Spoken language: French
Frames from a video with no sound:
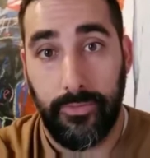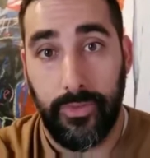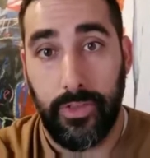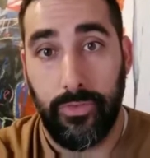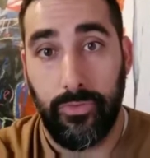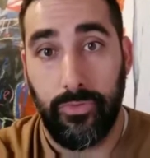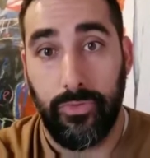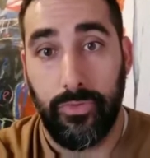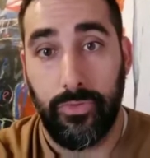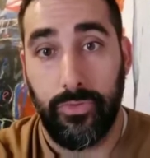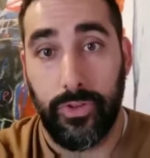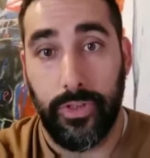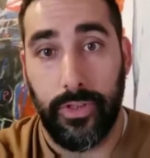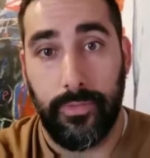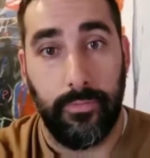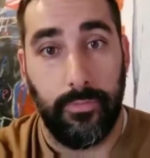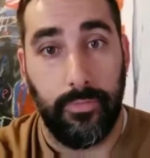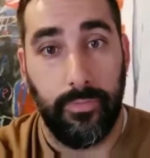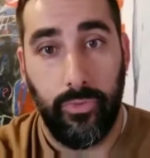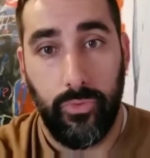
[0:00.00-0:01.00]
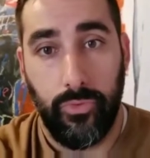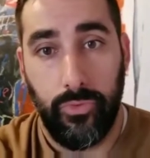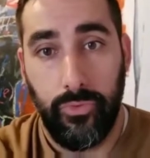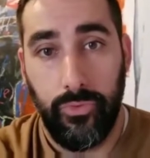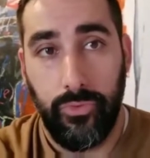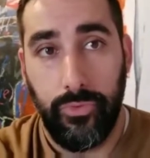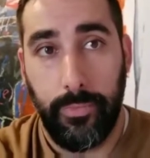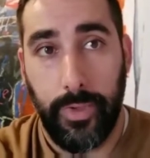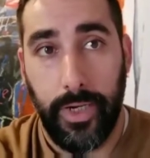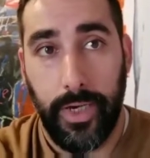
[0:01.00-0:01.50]
Graffito que j'aime
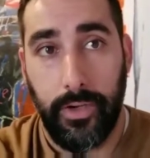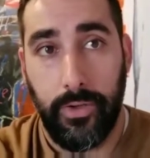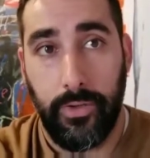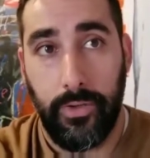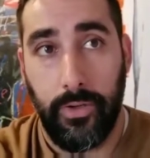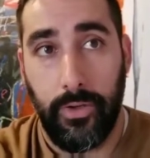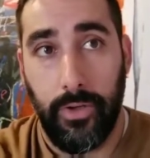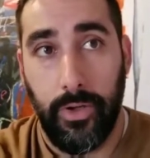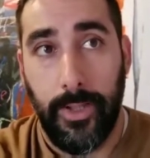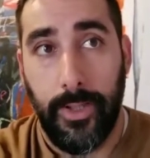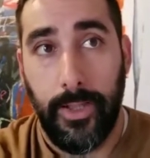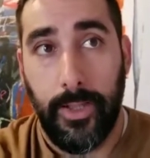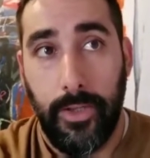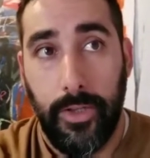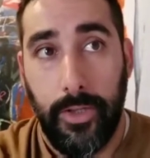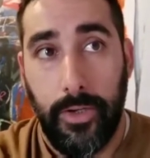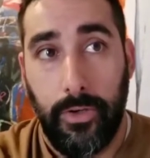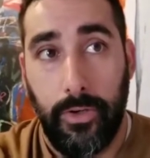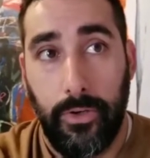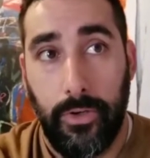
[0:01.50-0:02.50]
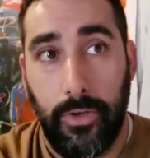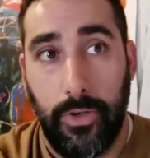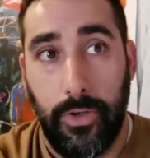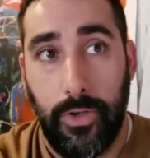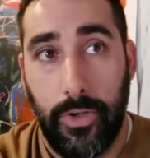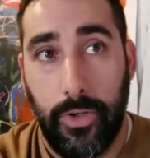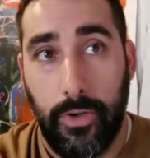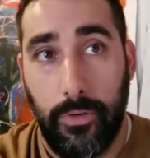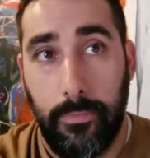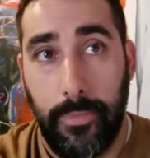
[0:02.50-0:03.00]
beaucoup par
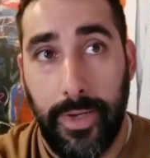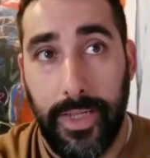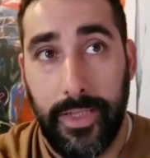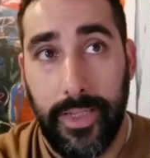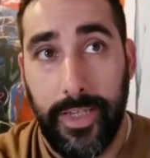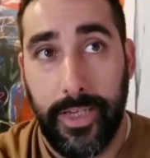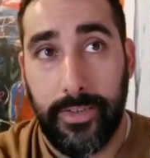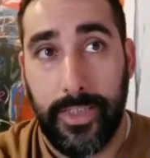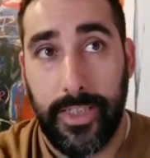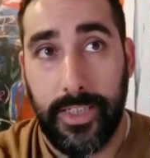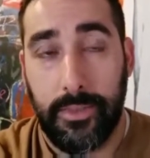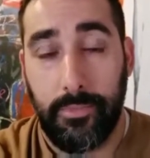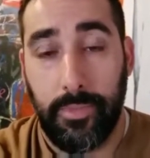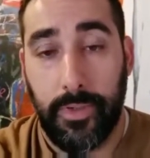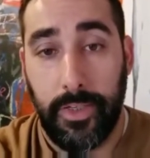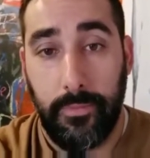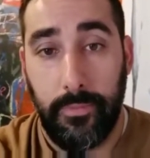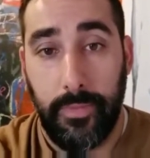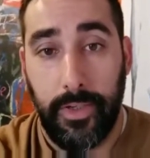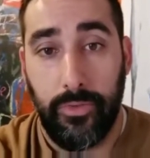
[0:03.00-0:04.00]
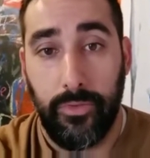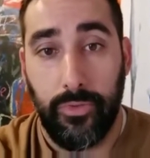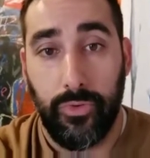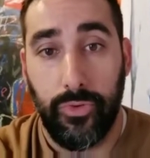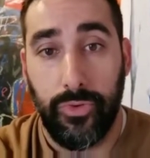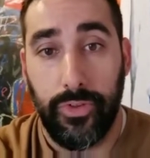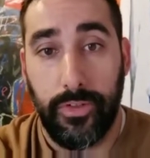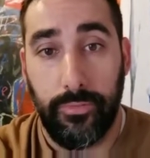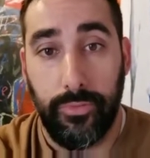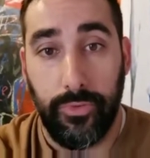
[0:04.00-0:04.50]
leur manière d'exprimer le
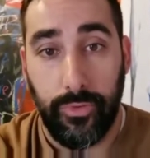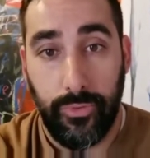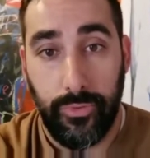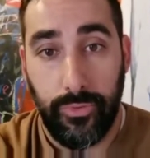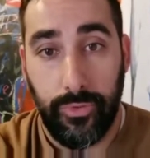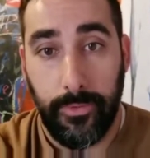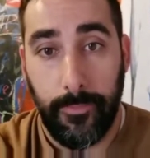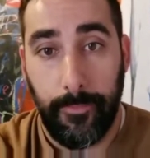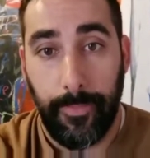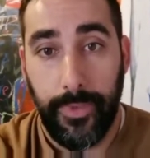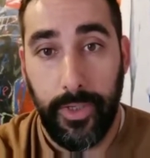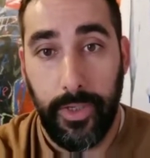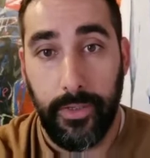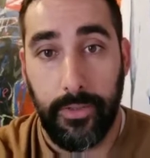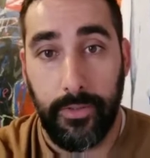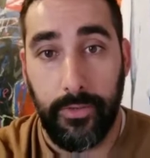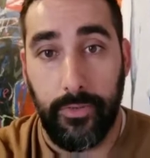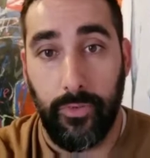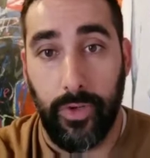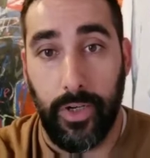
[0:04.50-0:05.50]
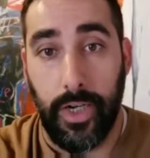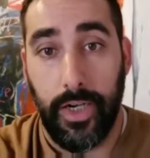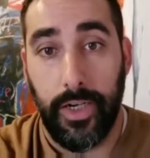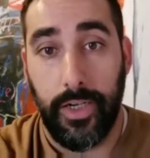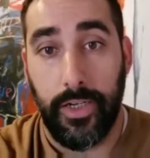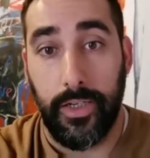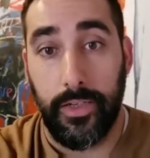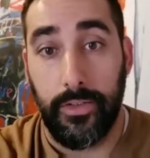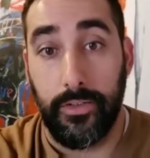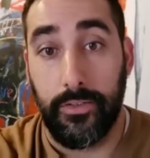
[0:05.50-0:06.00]
côté brut euh,
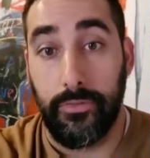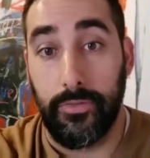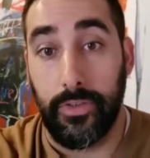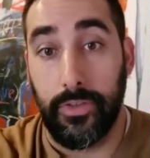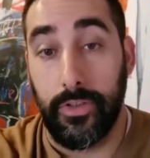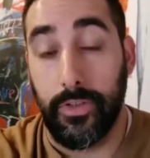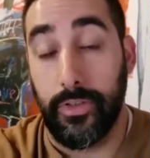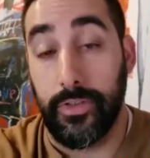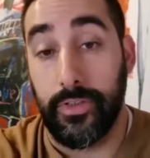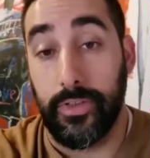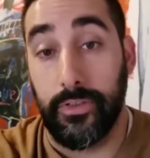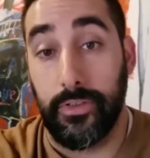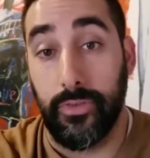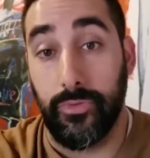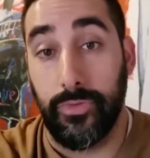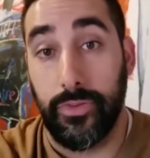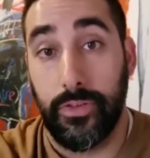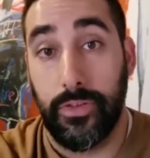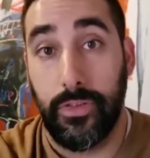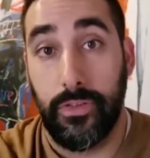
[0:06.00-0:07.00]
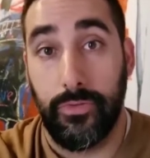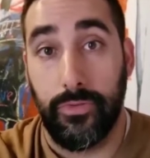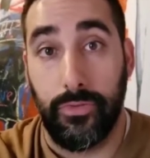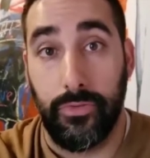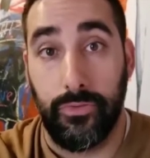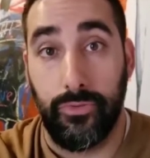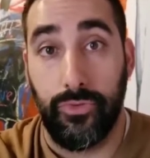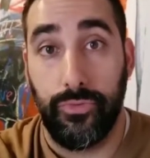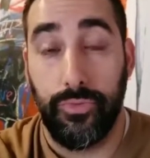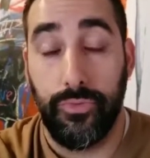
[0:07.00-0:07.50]
voilà, et, citer aussi
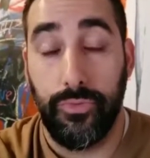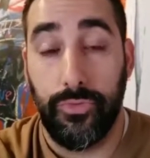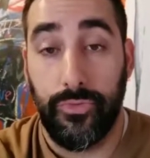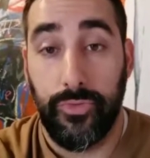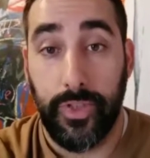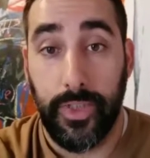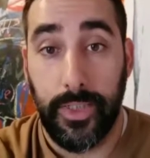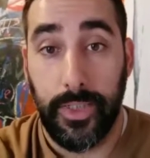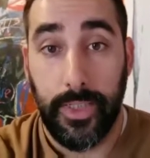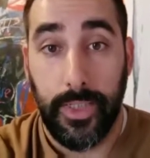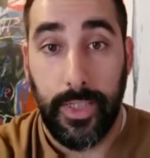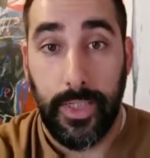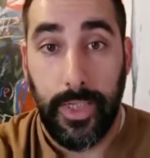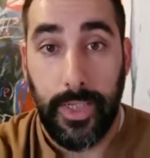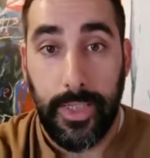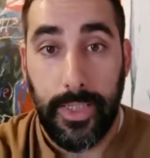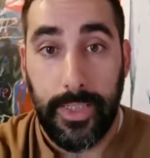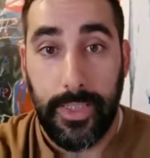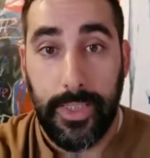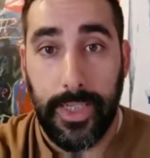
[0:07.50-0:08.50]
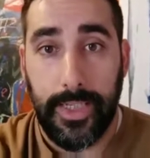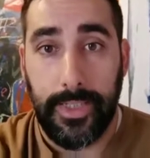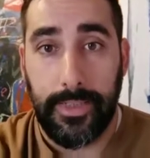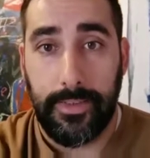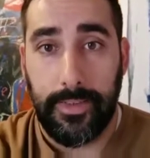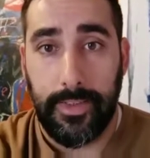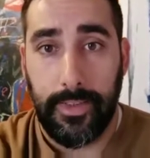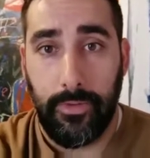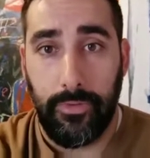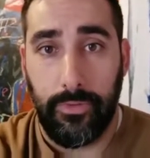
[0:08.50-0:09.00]
euh, Dubuffet, qui a
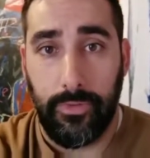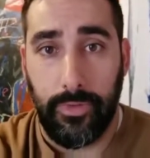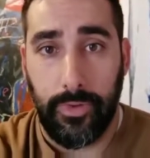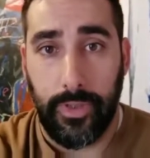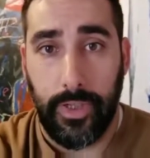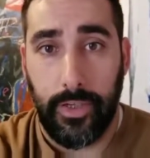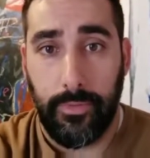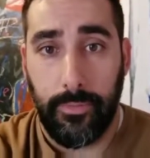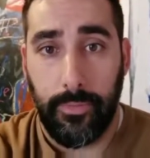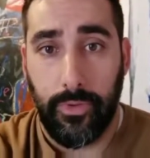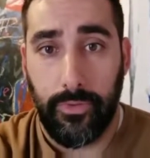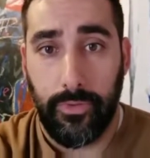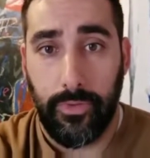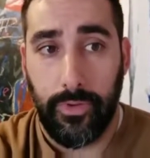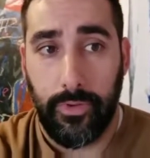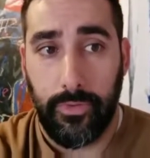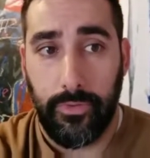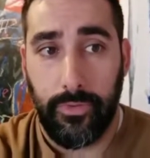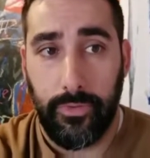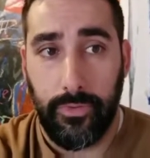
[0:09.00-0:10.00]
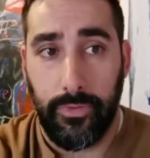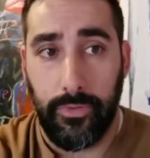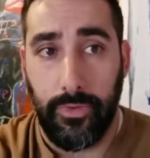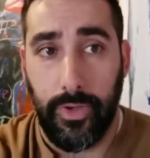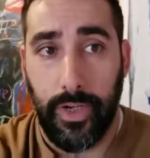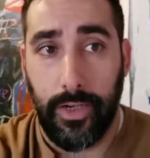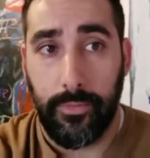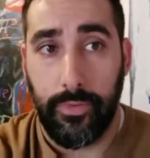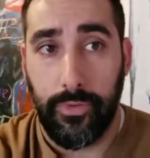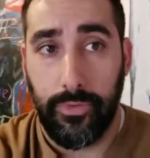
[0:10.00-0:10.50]
été le grand porteur
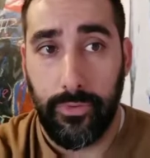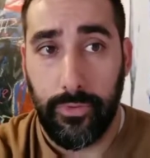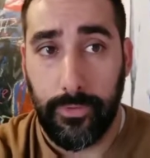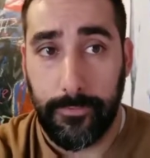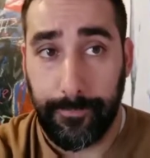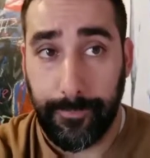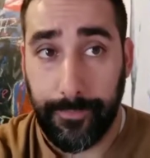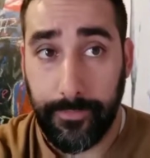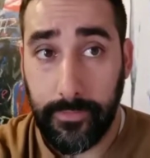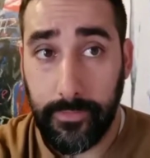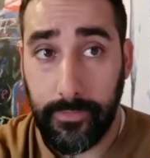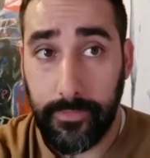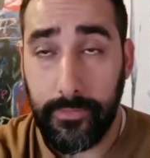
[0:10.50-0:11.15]
de, l'art brut